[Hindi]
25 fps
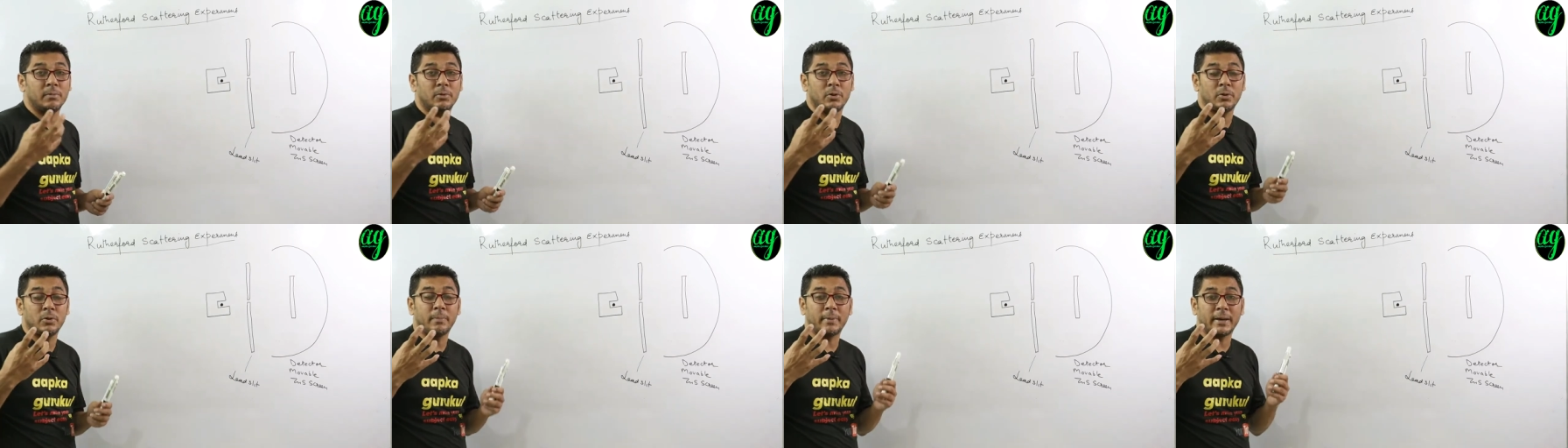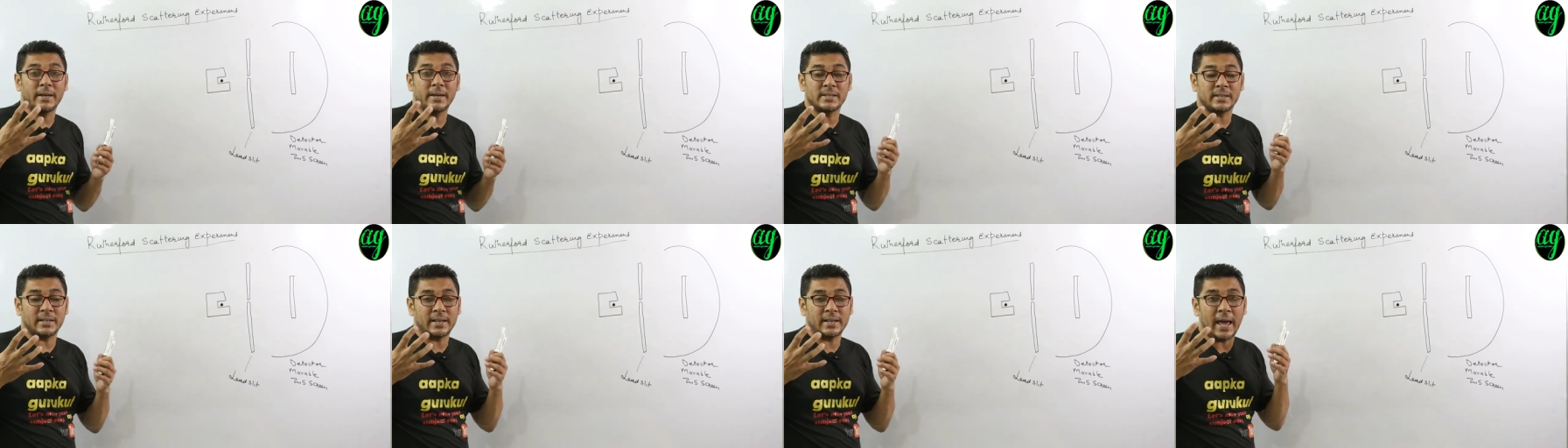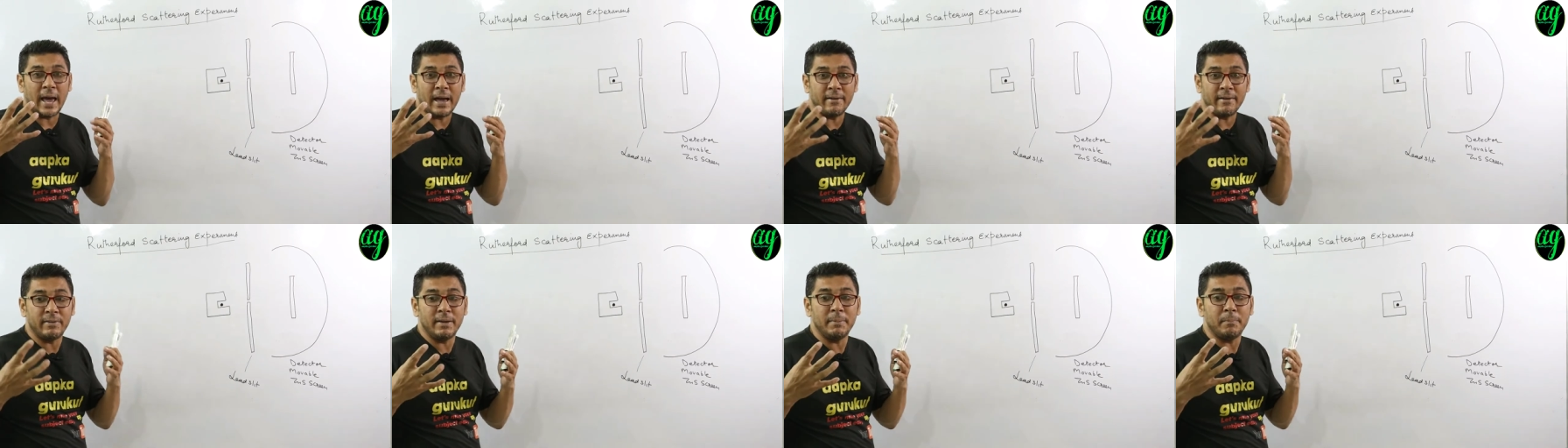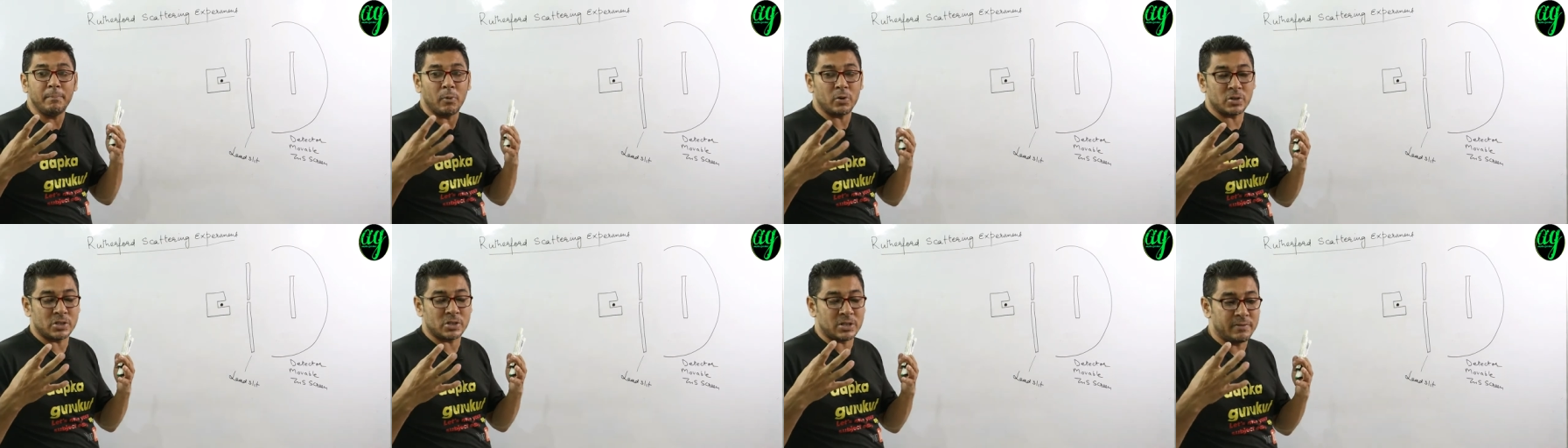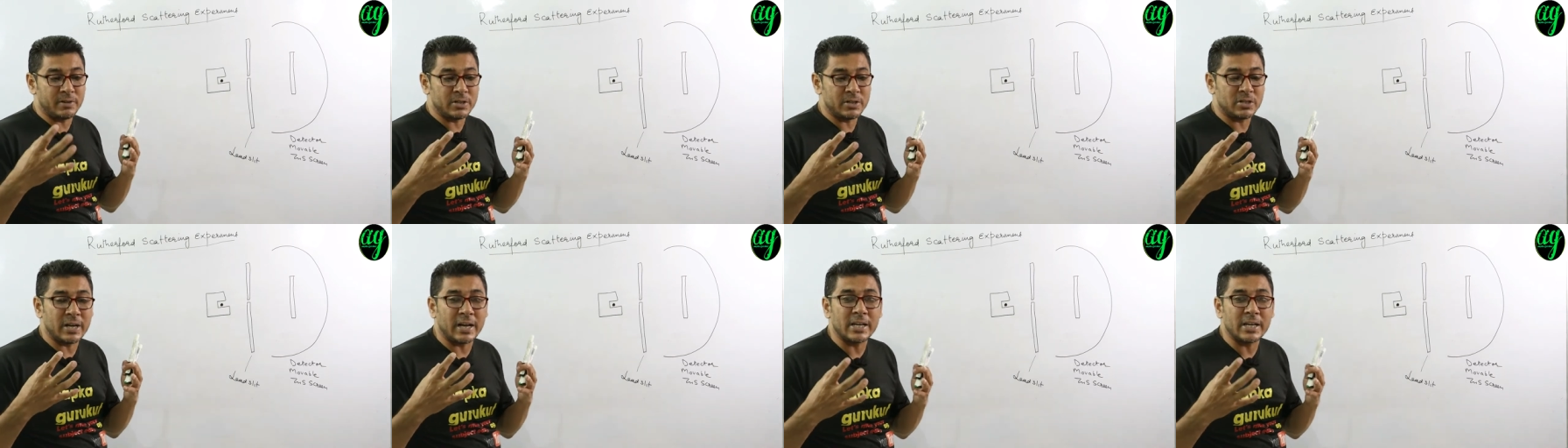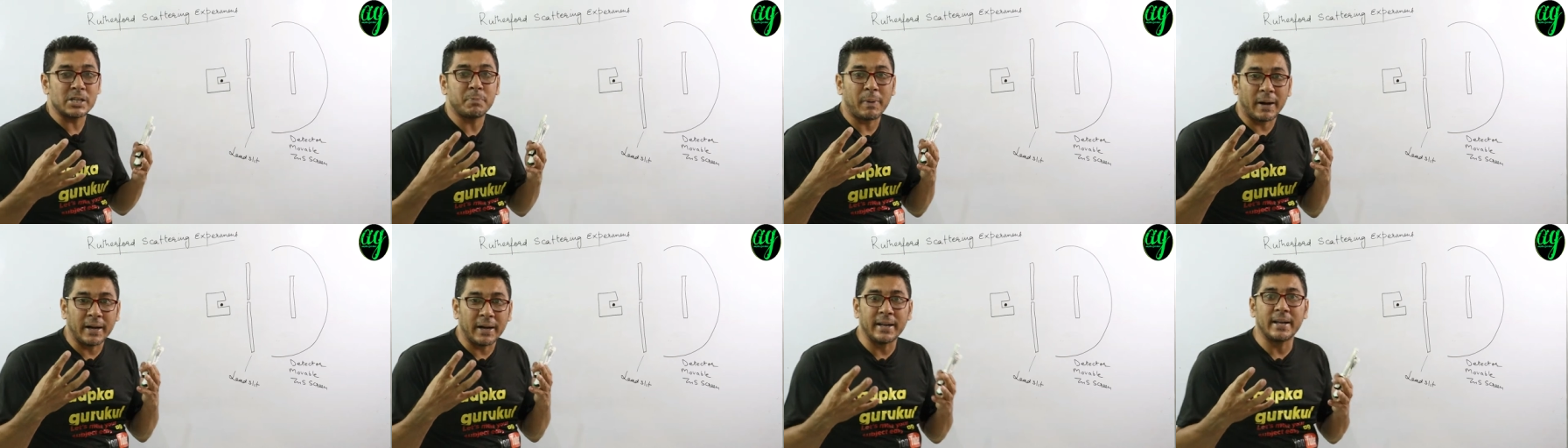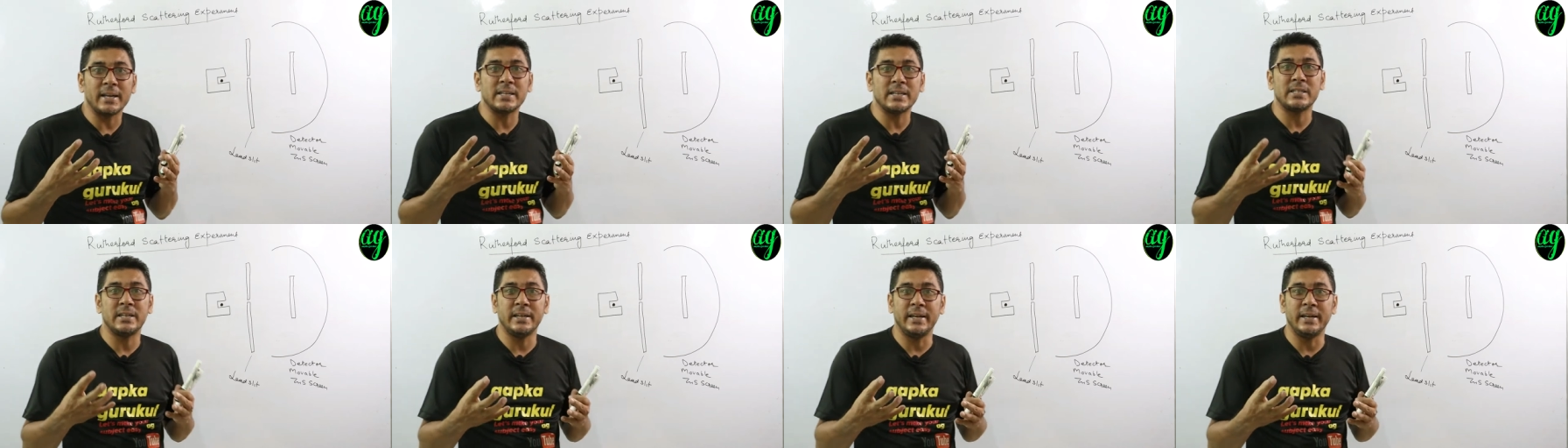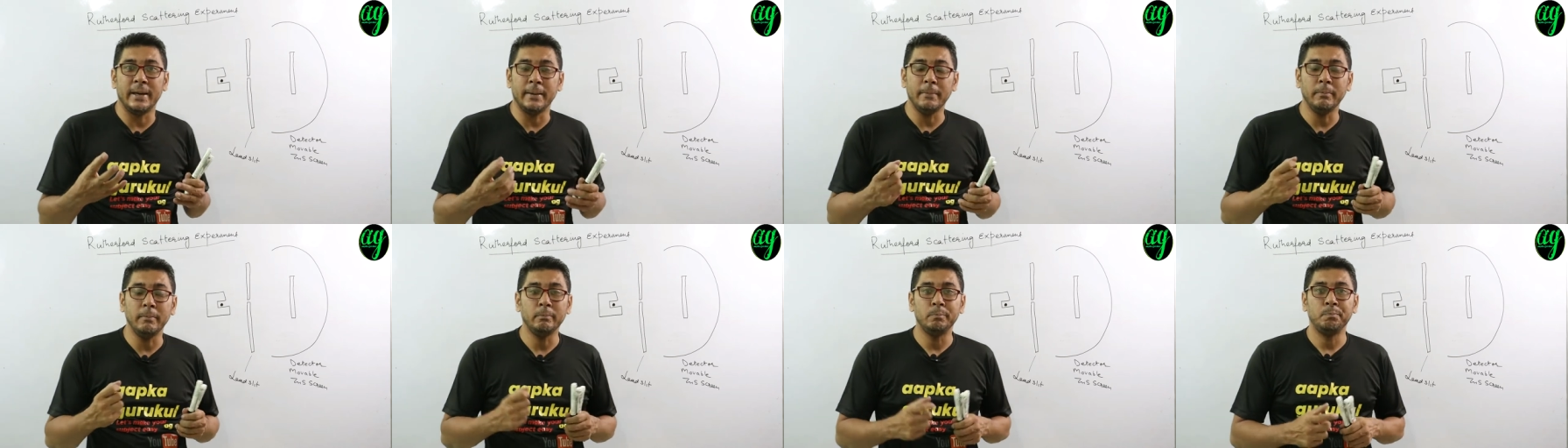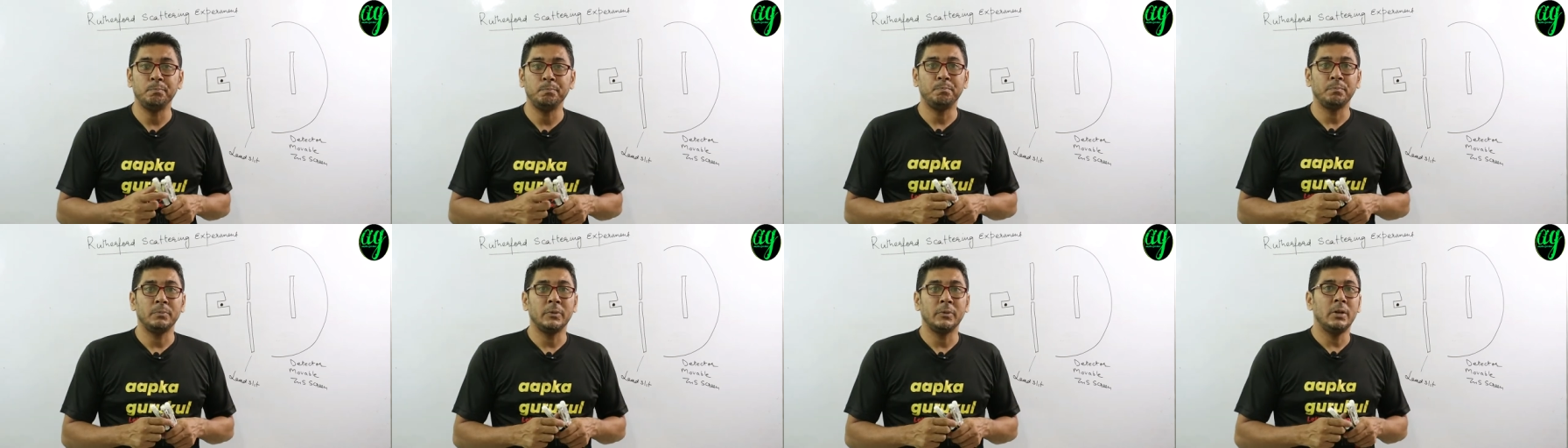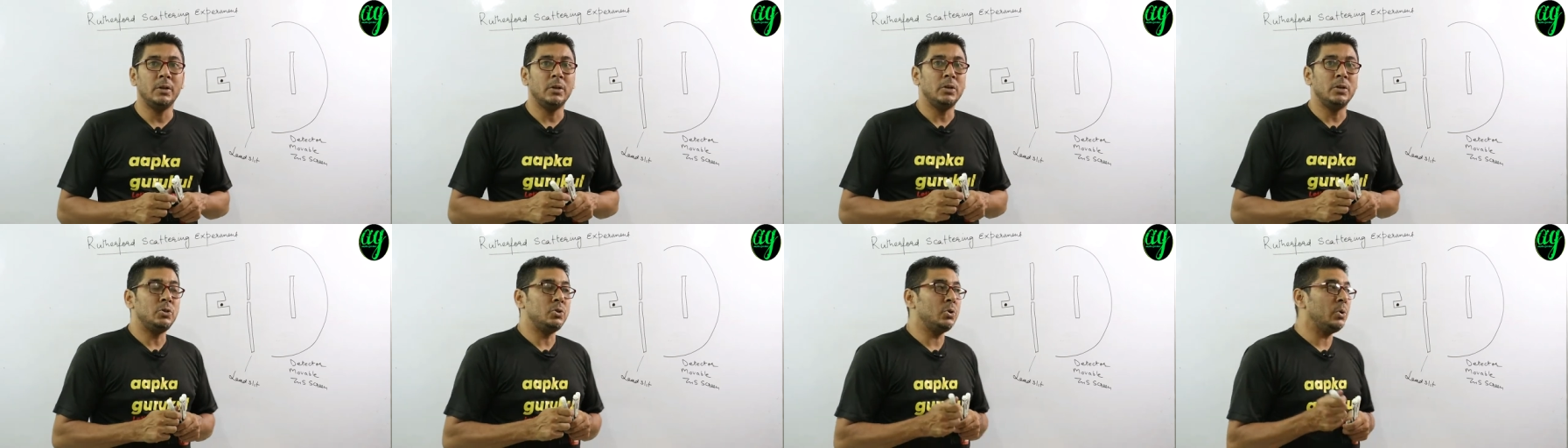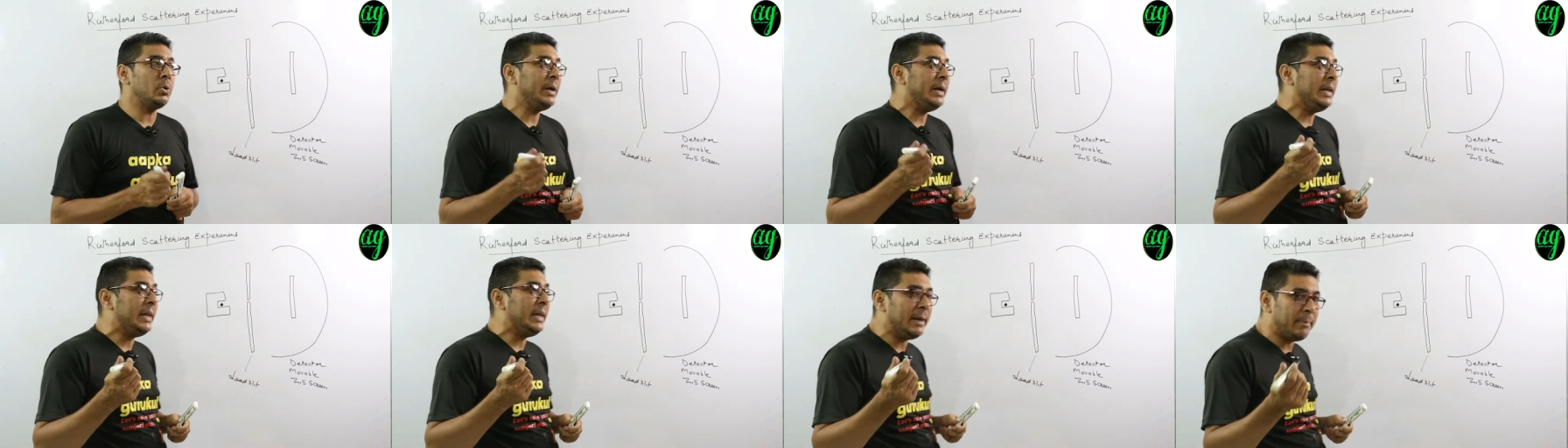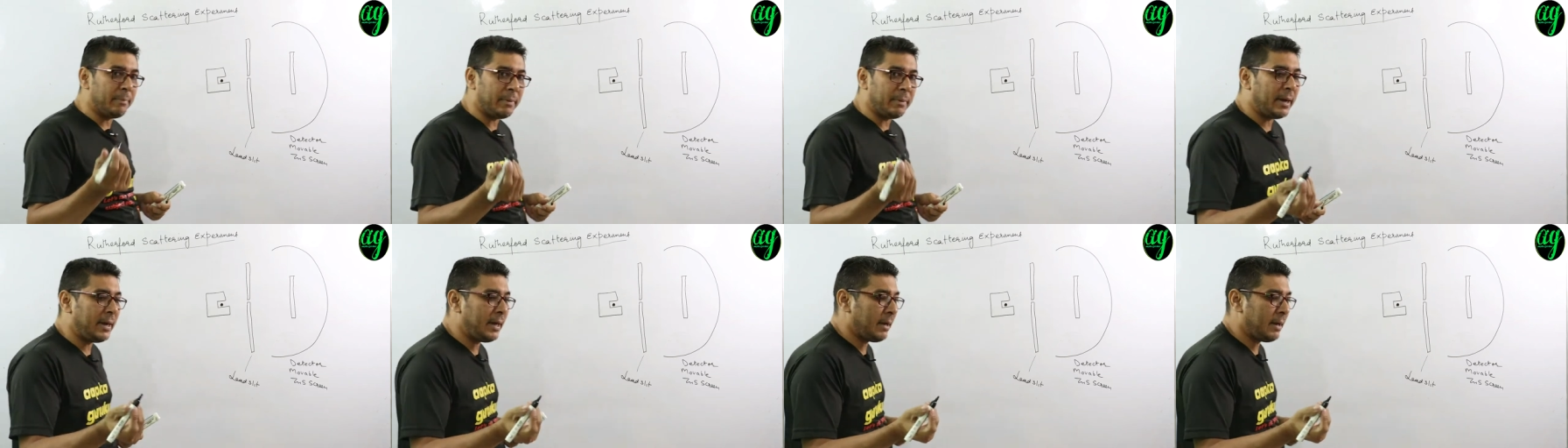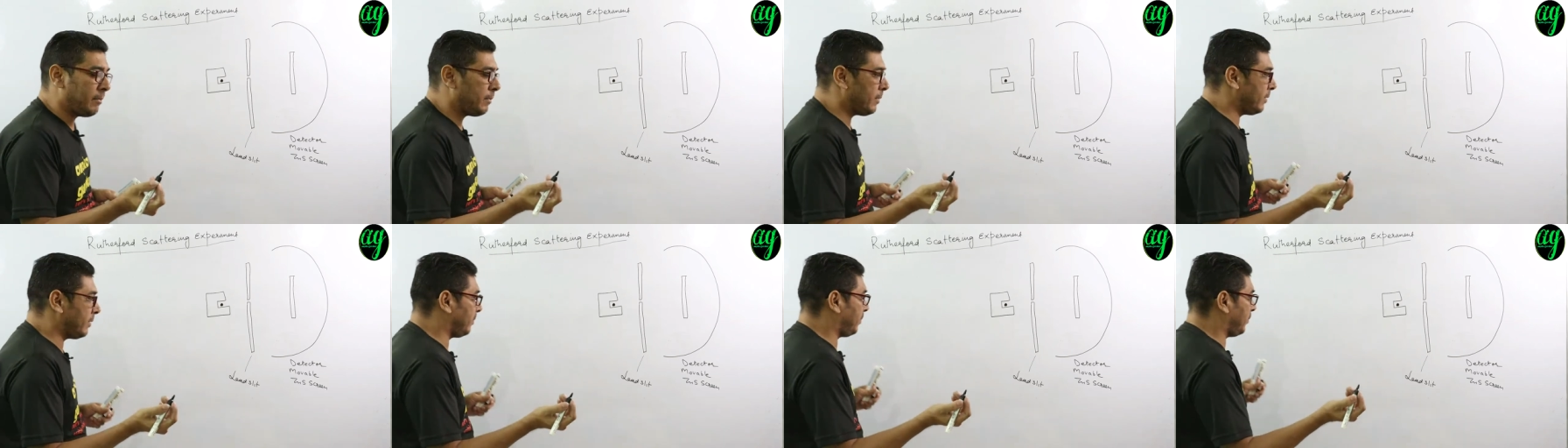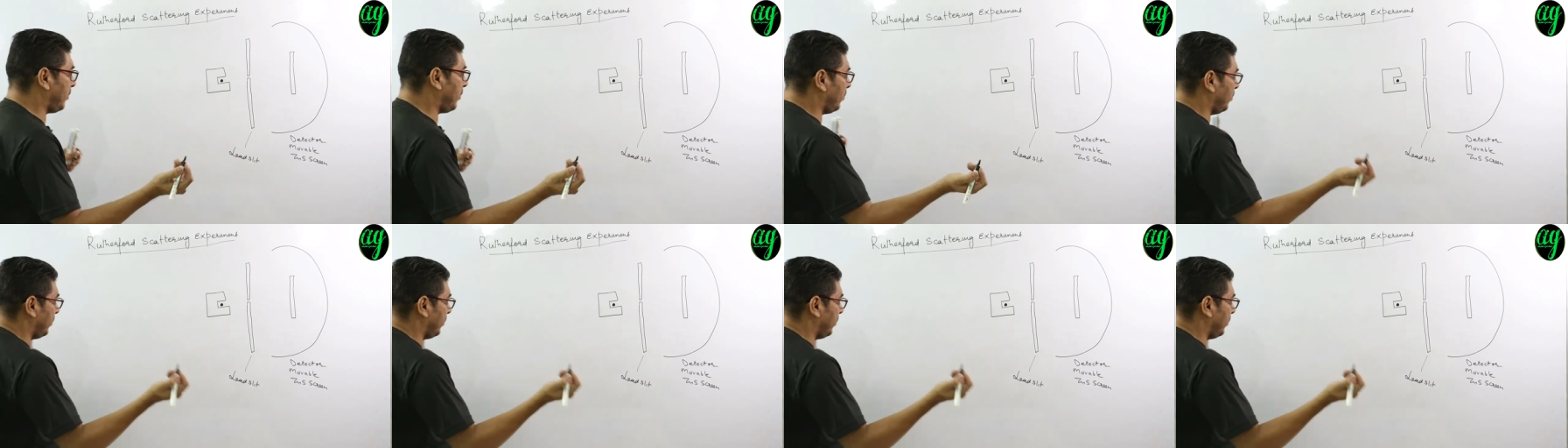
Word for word: जो हम कह सकते हैं हैवी पॉजिटिवली चार्ज पार्टिकल्स लिए जो हीलियम के ही हम